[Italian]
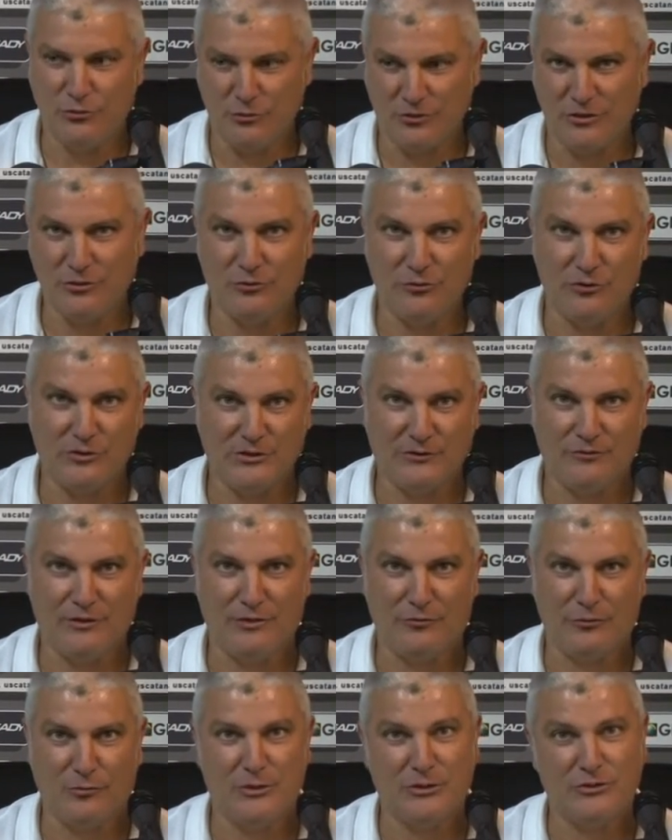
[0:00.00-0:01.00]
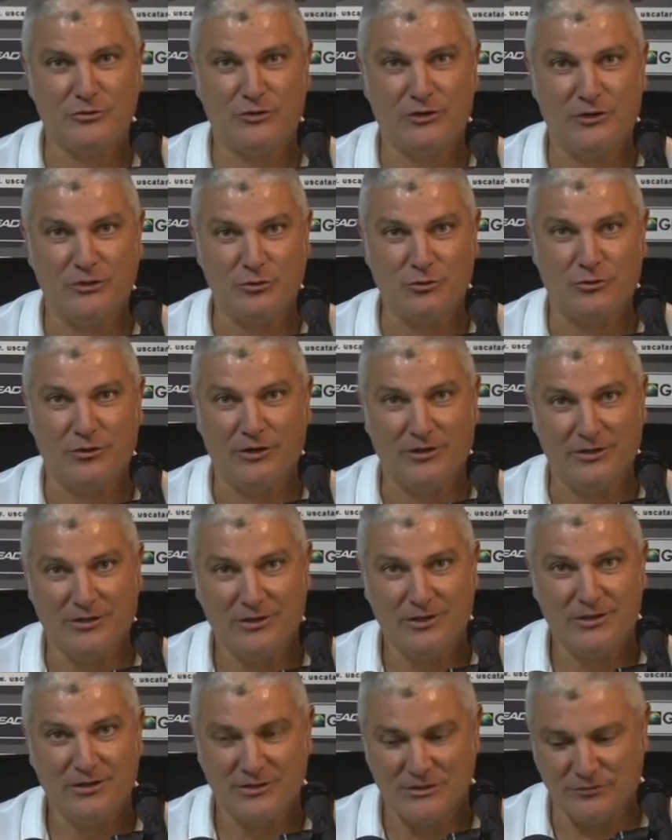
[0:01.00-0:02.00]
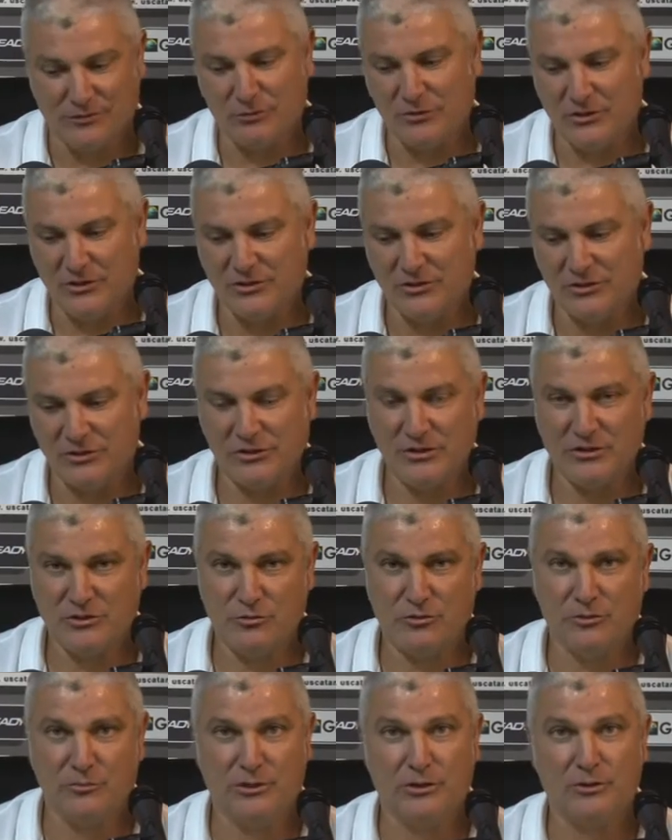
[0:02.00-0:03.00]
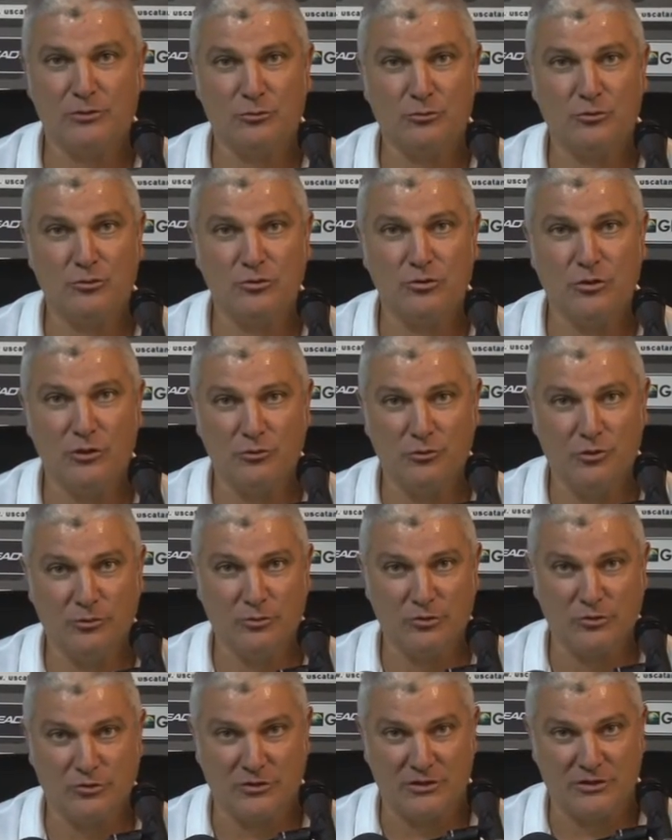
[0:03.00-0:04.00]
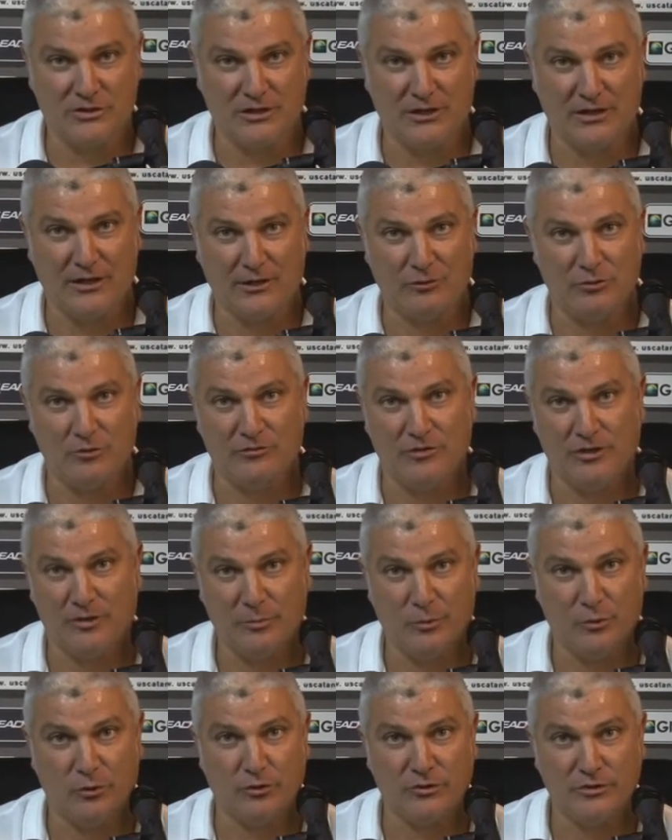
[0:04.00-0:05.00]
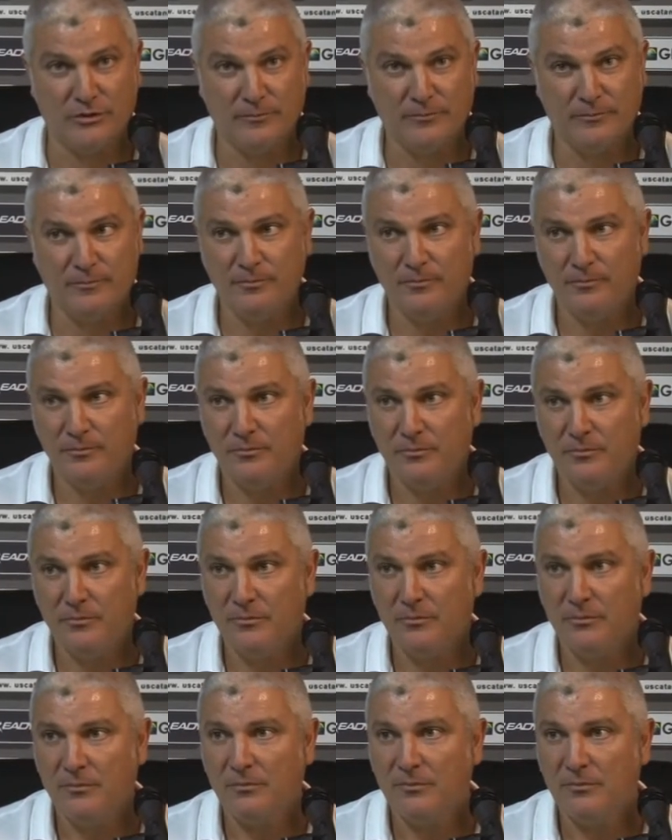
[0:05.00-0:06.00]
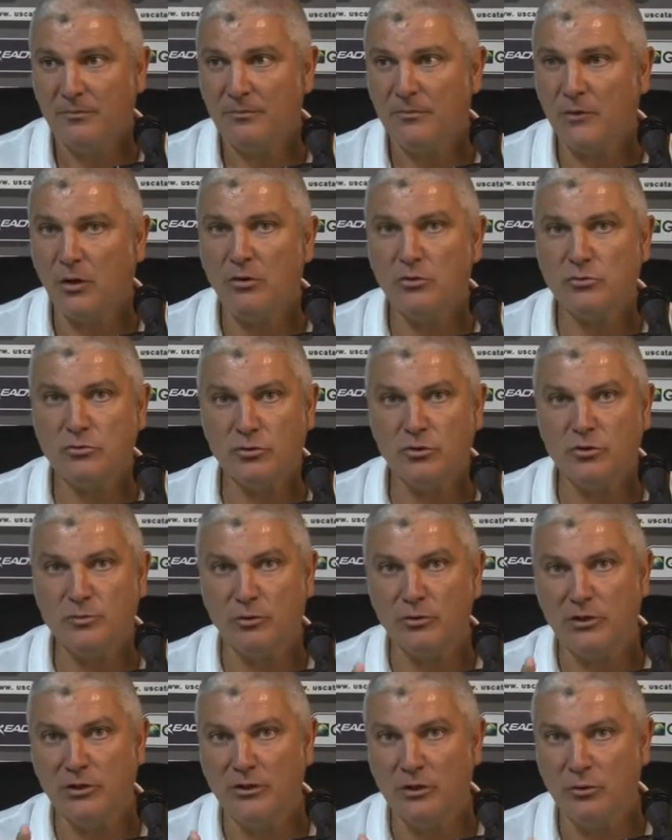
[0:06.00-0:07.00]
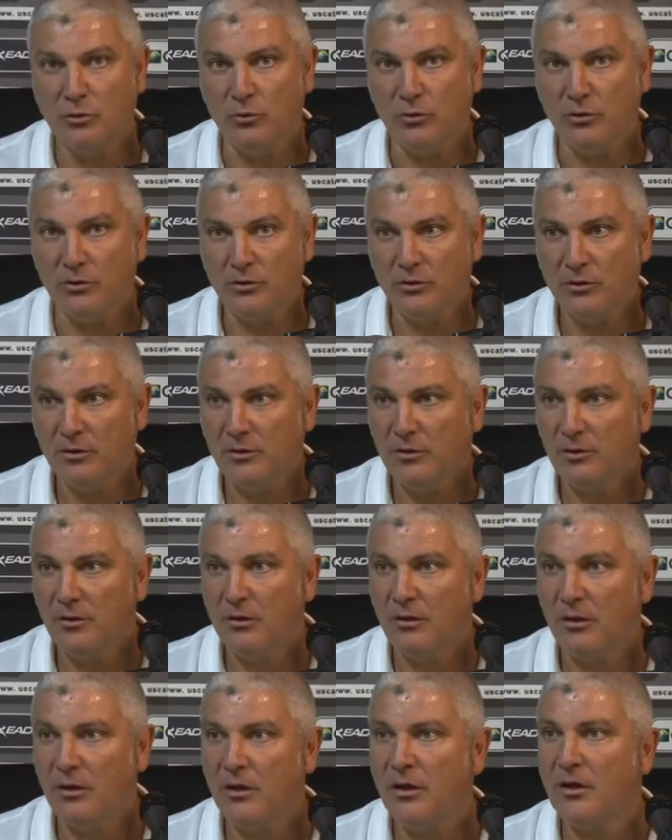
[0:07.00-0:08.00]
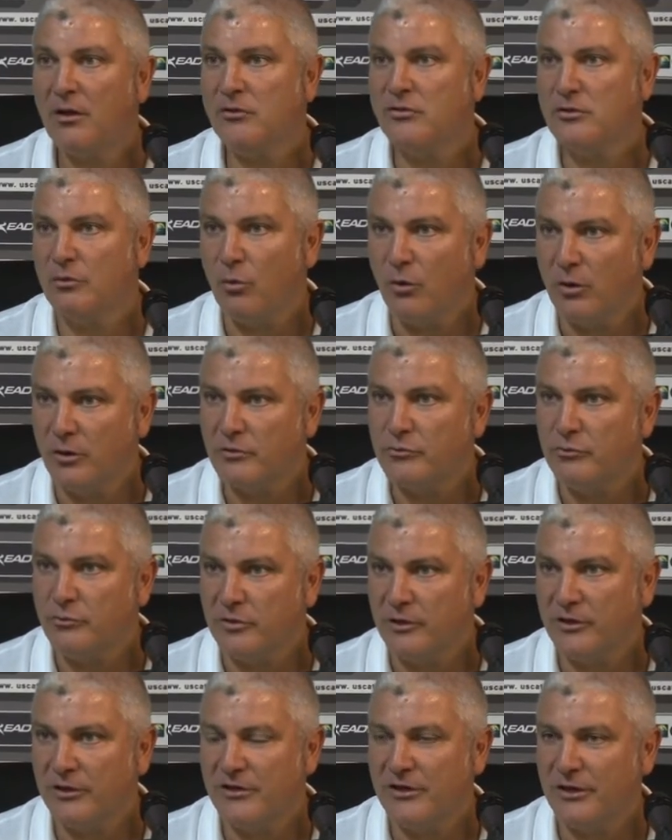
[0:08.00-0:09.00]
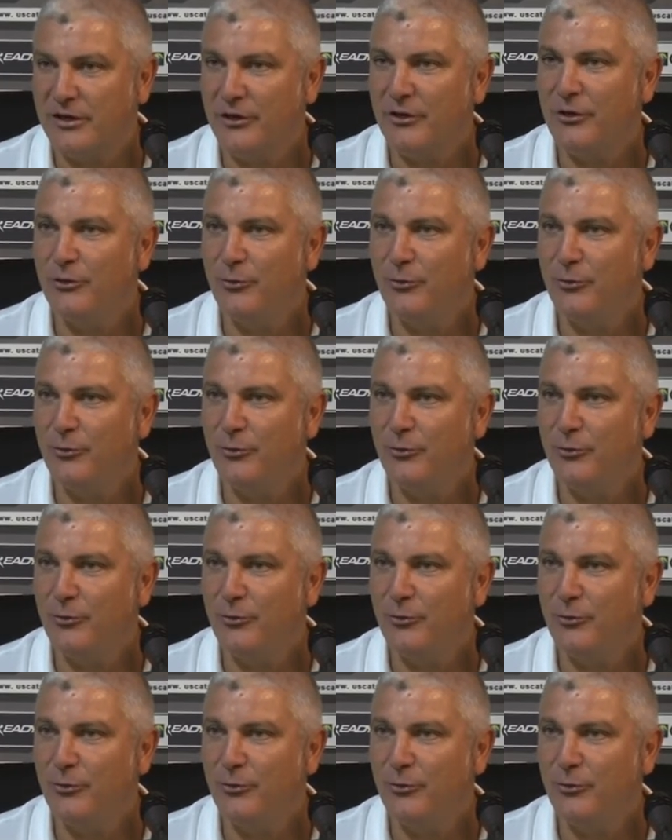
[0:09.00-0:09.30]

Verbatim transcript: non detto che sia la formazione che gioca eh? si fanno delle esercitazioni perché tutti i giocatori possono sì, essere in grado di fare più pezzo, cose più No, io sto rispondendo a lui. No, ma siccome e che cosa vuole, scusa? Che, che, che